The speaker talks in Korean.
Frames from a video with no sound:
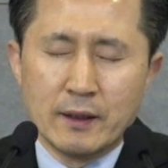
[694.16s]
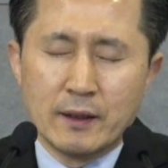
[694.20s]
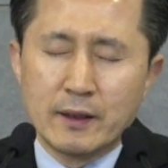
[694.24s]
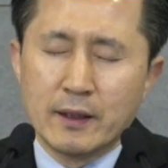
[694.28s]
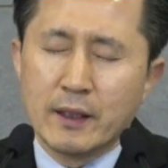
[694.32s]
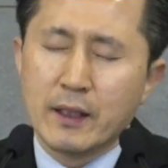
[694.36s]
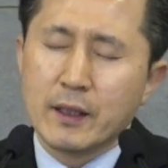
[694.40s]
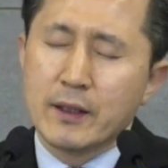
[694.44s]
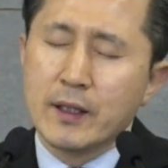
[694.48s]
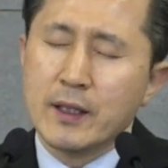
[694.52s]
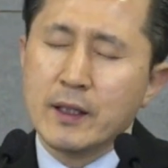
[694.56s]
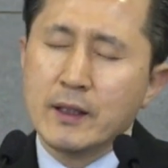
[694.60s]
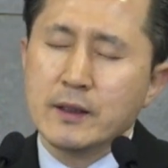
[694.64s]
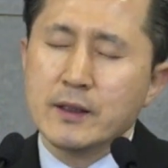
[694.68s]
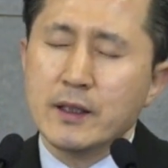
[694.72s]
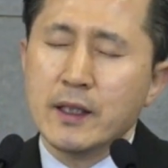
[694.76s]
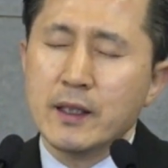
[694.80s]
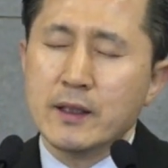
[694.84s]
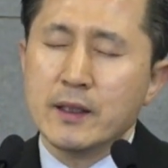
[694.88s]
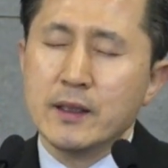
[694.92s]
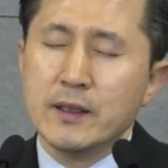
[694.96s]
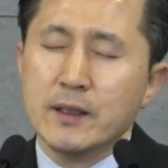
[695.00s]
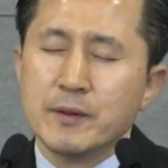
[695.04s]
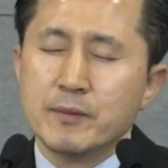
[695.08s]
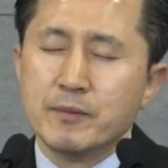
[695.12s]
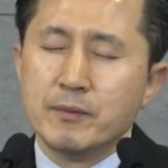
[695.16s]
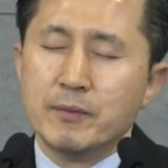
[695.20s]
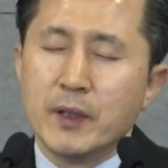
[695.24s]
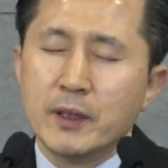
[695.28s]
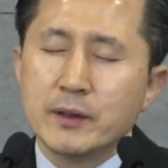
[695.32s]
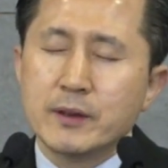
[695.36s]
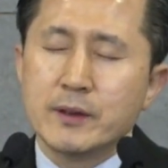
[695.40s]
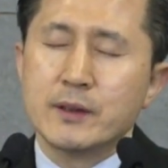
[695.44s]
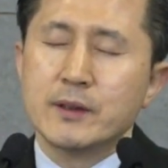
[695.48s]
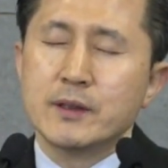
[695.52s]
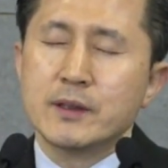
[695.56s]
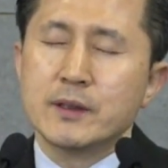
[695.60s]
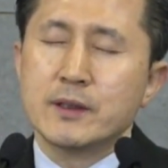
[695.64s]
이게 굉장히
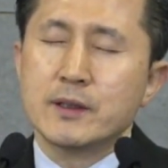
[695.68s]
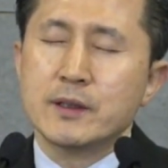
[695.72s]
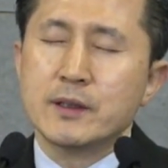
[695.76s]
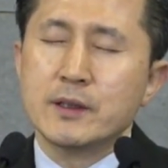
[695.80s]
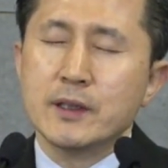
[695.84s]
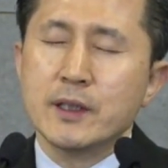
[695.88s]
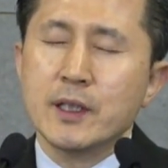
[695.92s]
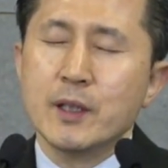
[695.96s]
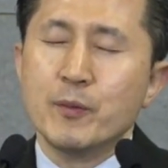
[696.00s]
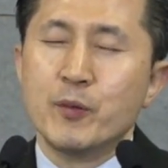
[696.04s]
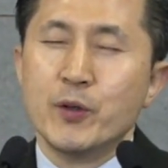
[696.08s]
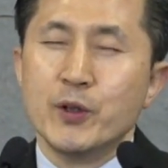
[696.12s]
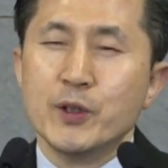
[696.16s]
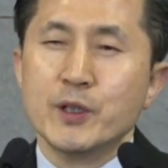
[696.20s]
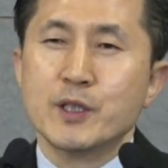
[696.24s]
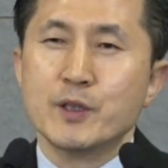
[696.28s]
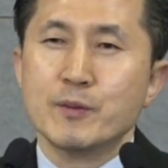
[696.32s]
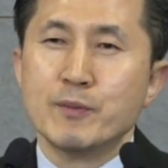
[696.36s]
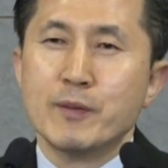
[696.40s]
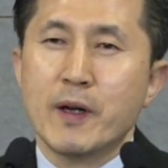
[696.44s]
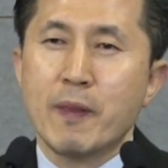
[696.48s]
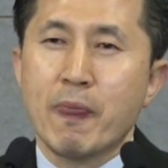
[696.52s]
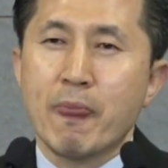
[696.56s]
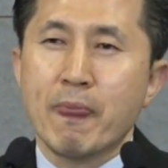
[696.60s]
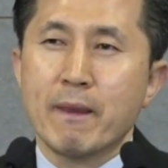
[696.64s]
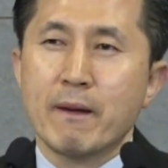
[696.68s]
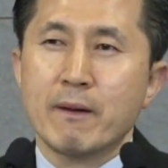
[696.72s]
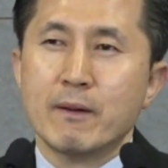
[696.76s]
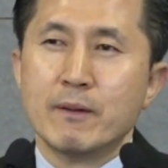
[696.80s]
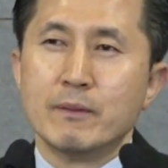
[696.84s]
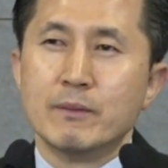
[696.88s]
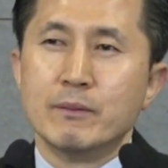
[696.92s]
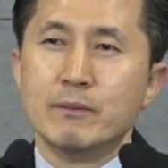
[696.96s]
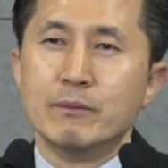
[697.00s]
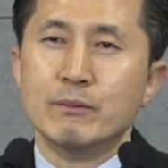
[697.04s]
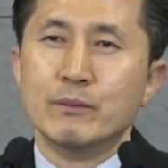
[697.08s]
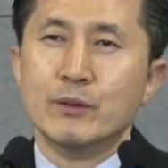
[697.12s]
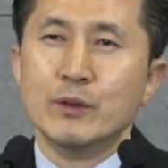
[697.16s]
멋지게 보이지만
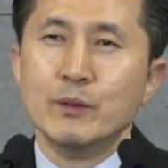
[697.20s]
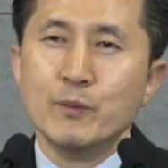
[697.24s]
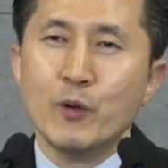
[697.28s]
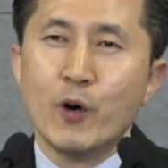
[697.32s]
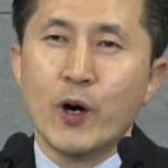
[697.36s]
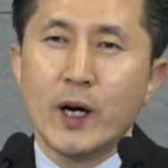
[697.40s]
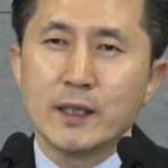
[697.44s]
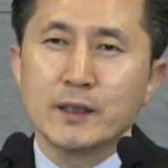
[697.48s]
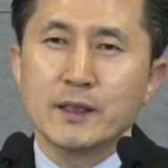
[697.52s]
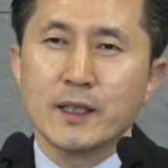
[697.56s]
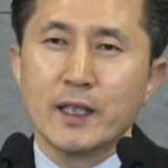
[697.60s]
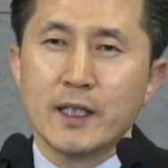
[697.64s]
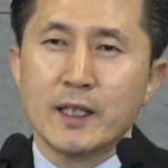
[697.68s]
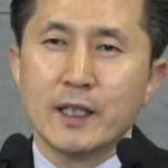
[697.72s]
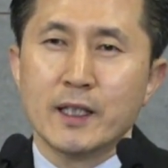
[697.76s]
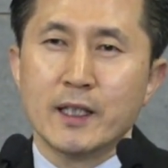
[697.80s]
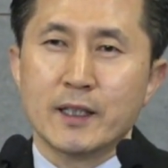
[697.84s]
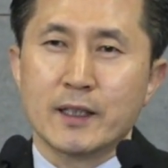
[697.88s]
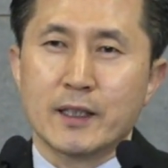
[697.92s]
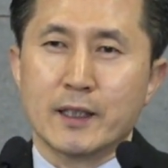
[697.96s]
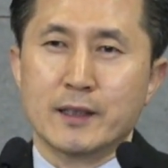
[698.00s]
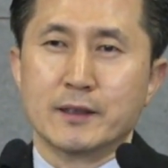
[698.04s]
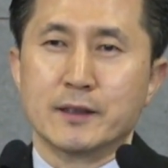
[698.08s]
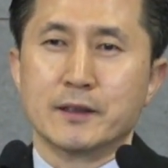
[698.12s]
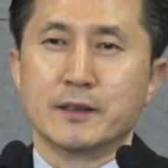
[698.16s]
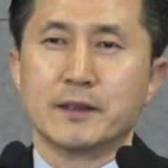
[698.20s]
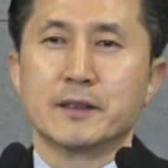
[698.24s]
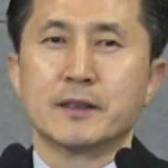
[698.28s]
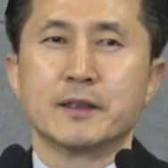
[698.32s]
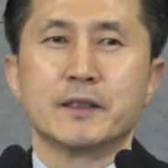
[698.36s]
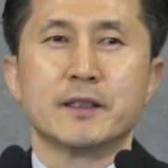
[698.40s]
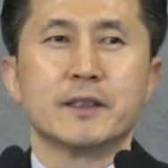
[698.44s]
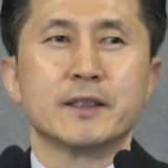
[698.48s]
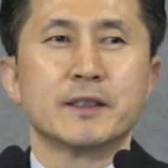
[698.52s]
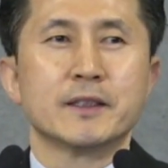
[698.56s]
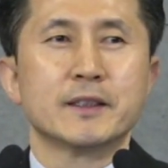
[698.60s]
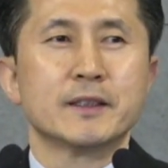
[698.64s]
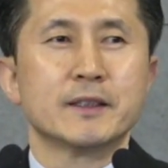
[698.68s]
무모하다라는
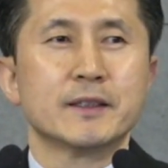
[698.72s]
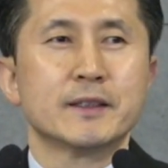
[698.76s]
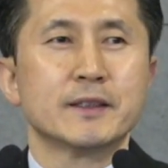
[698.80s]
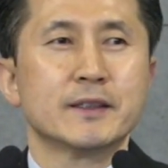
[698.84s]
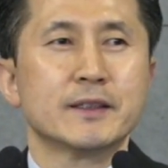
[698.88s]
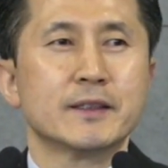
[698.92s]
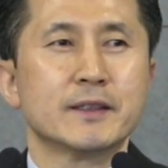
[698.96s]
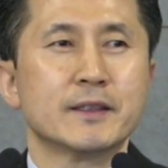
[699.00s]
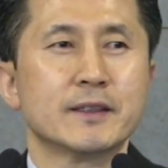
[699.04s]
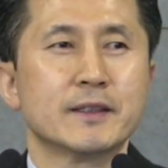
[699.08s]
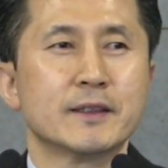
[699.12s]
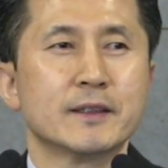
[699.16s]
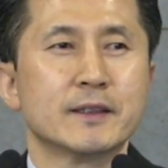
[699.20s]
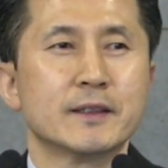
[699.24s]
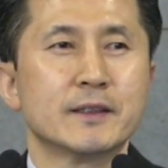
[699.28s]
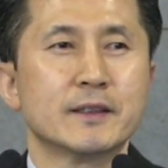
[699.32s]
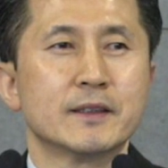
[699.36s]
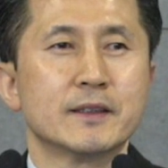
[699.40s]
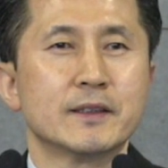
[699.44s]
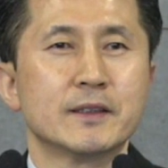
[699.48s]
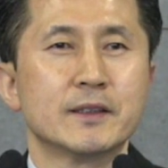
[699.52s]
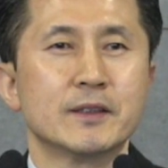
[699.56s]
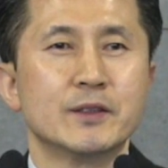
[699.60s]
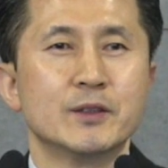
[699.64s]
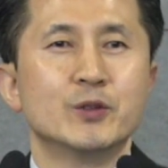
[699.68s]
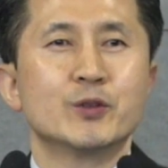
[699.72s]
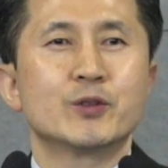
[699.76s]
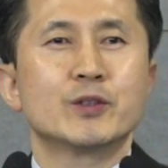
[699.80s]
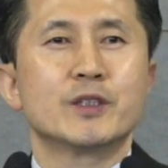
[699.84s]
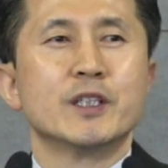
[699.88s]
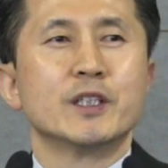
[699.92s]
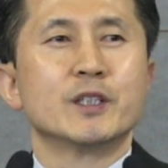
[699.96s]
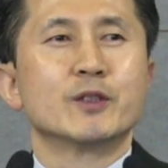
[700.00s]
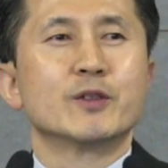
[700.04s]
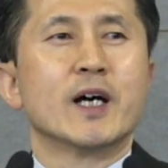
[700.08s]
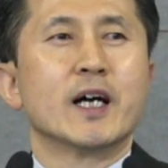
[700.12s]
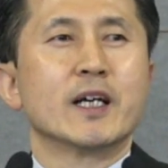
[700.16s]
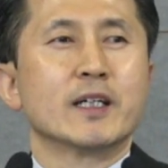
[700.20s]
거예요.
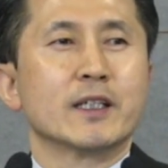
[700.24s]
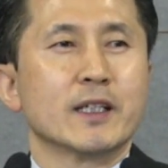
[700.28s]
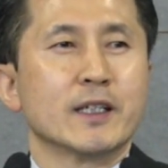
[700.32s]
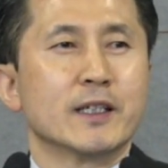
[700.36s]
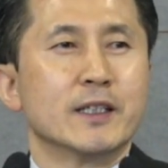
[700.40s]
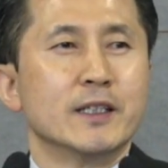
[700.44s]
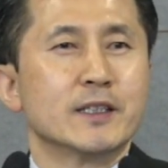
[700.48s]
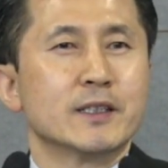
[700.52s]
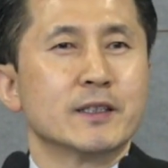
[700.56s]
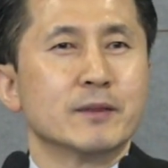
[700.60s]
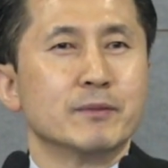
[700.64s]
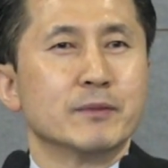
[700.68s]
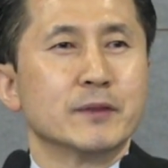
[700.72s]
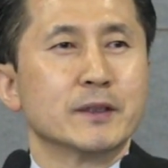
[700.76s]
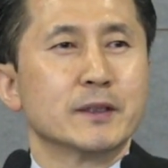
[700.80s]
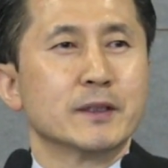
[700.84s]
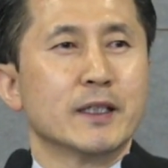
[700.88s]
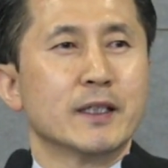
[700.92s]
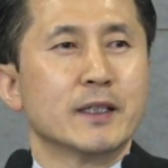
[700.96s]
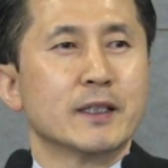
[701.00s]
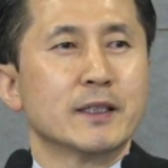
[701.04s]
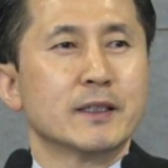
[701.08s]
육체에도 한계가 있습니다.